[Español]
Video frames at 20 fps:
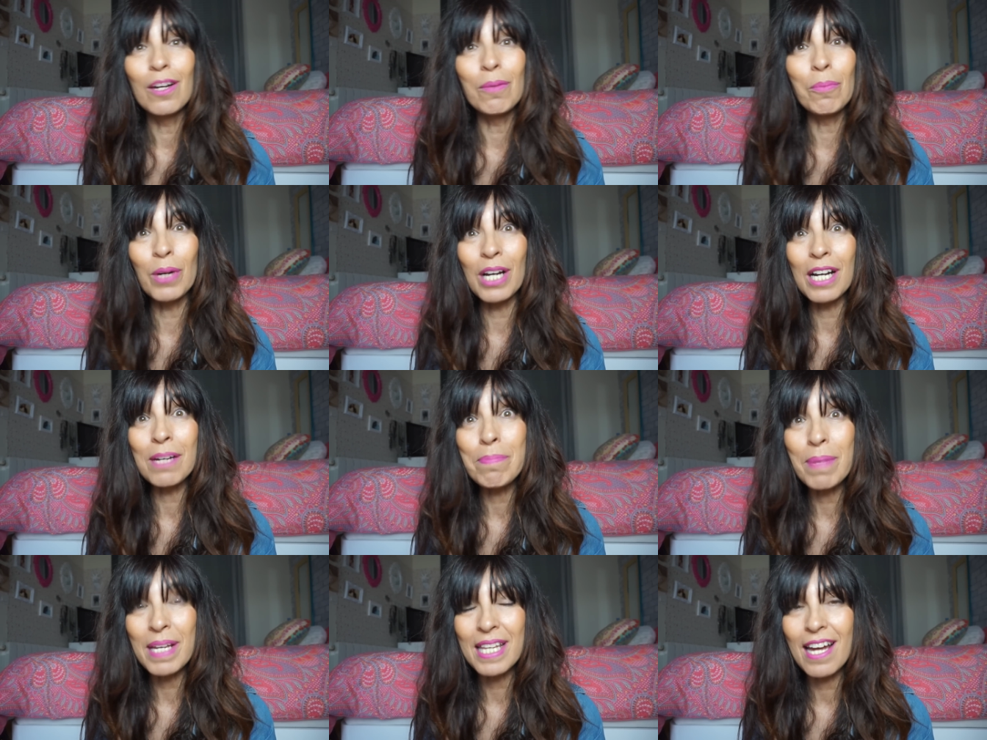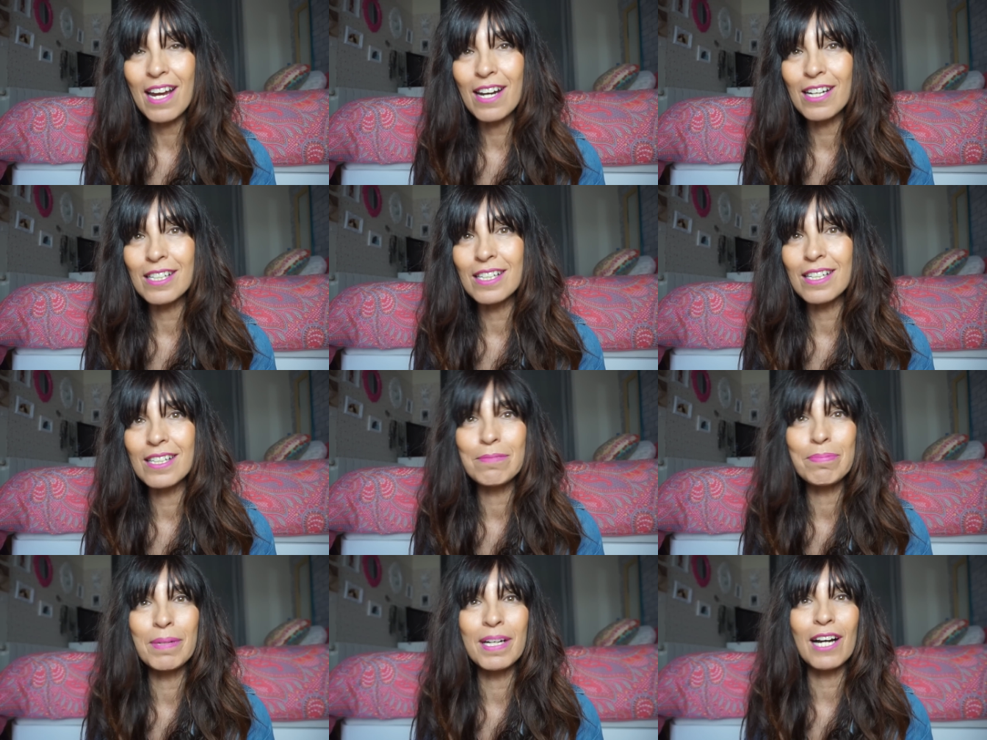Voy a empezar
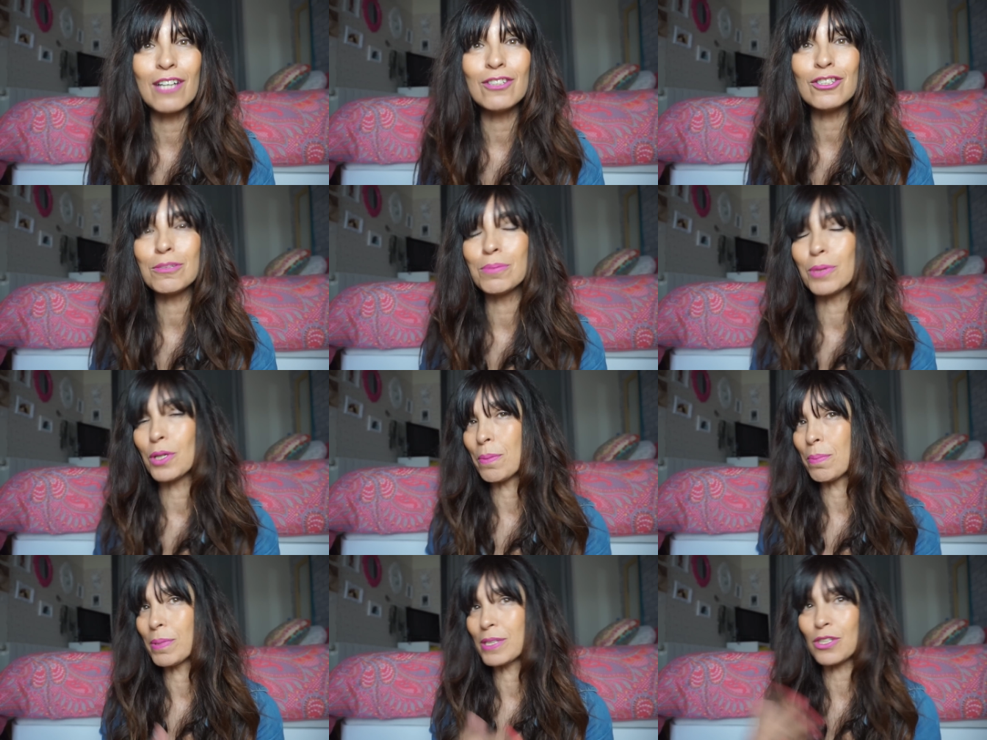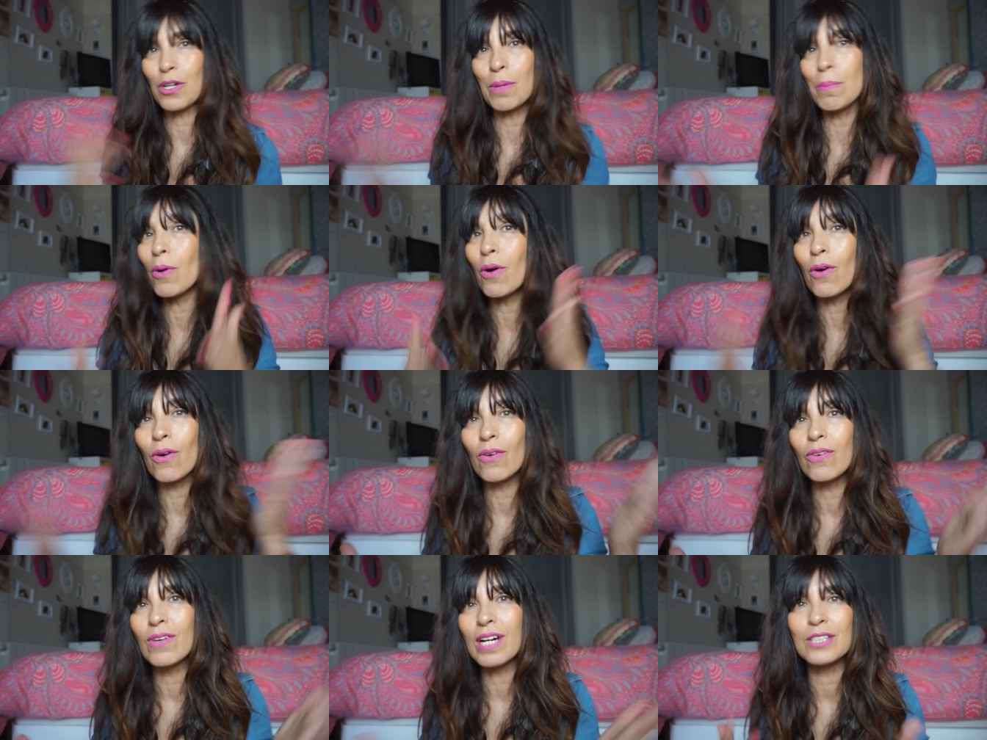explicándoos, bueno, pues
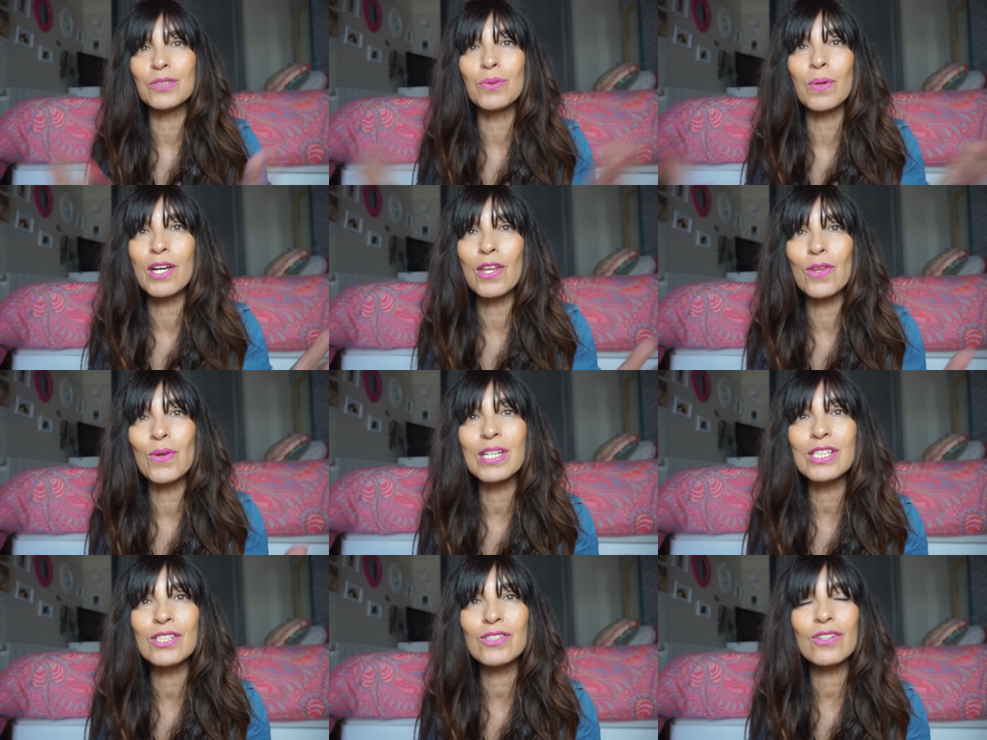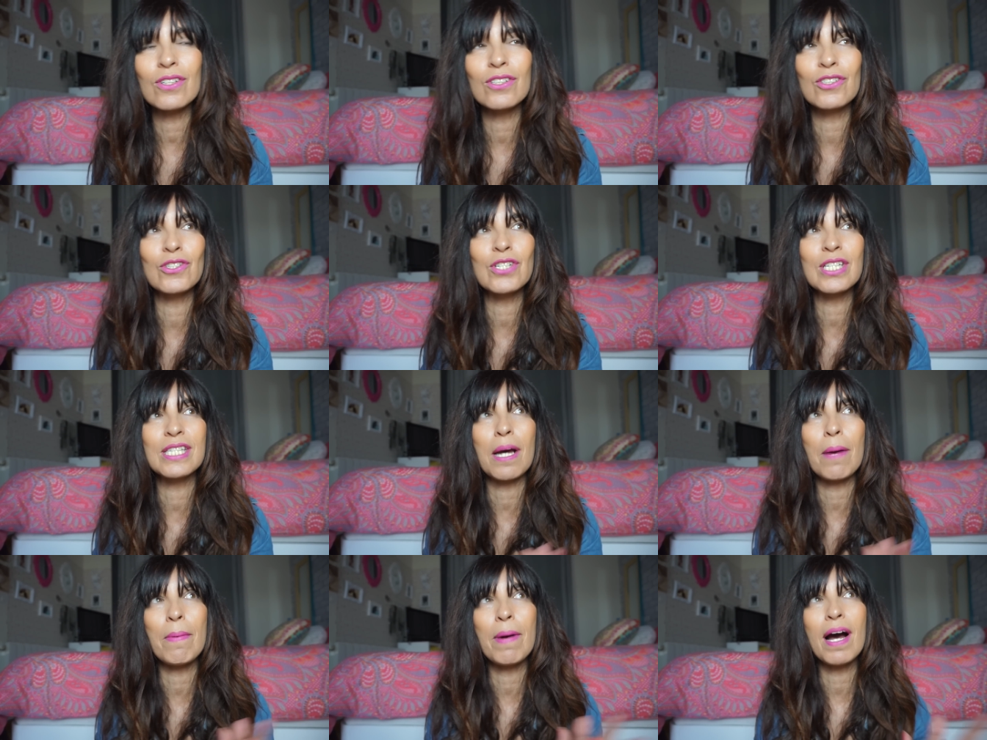cómo ha surgido esto. Yo
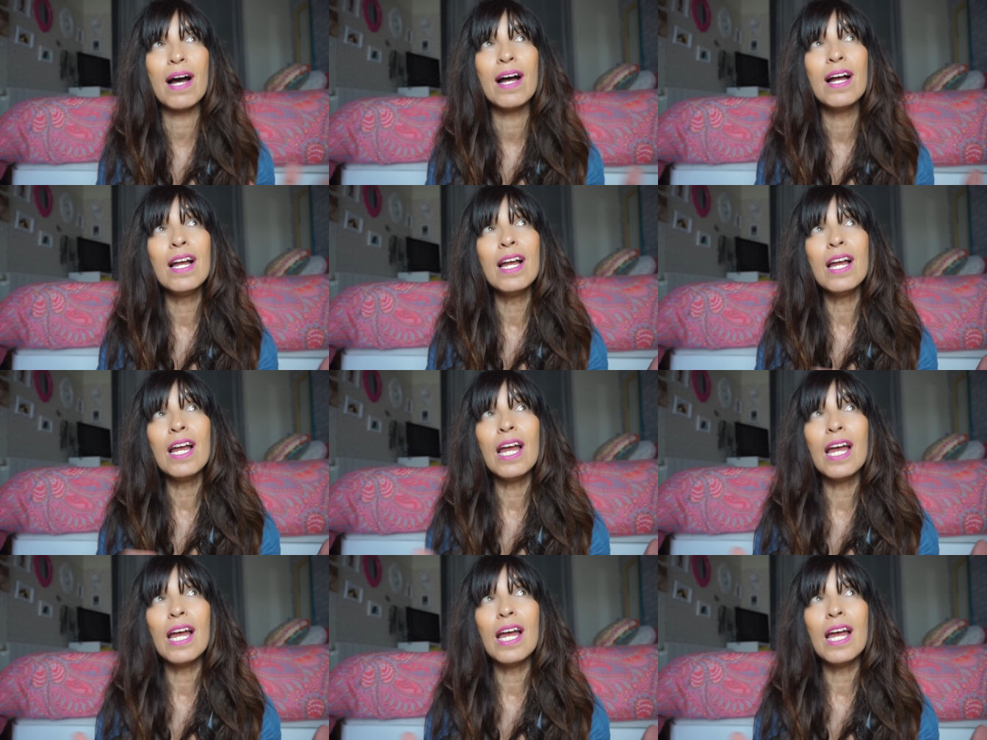estaba